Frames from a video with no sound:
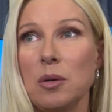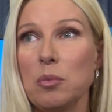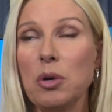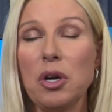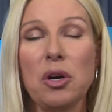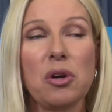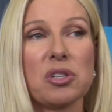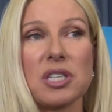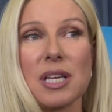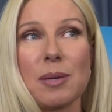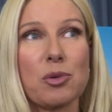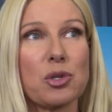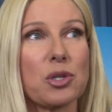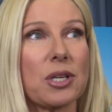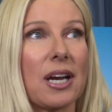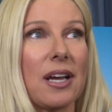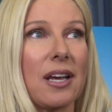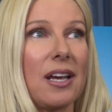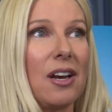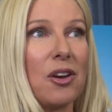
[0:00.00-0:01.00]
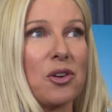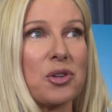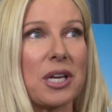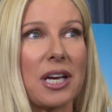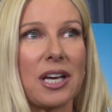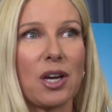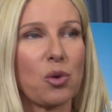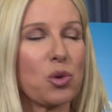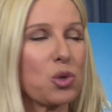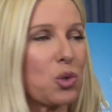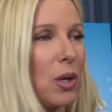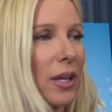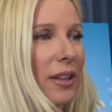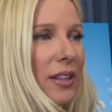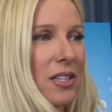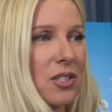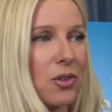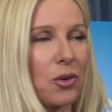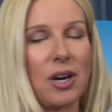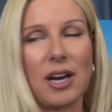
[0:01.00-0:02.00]
Bueno, estamos tranquilos ahí justo
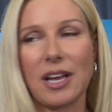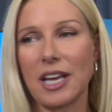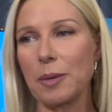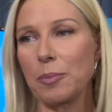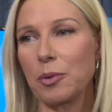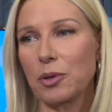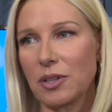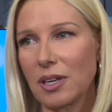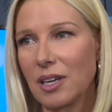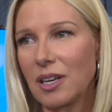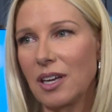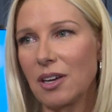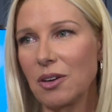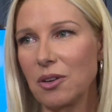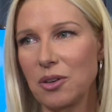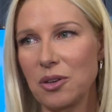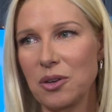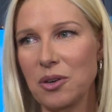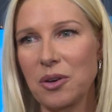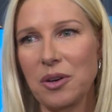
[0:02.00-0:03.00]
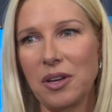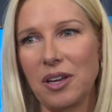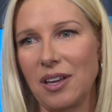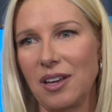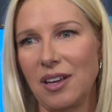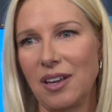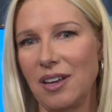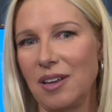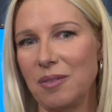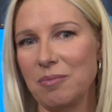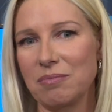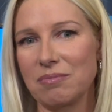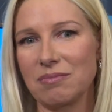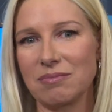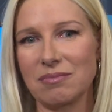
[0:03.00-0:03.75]
antes con el equipo técnico y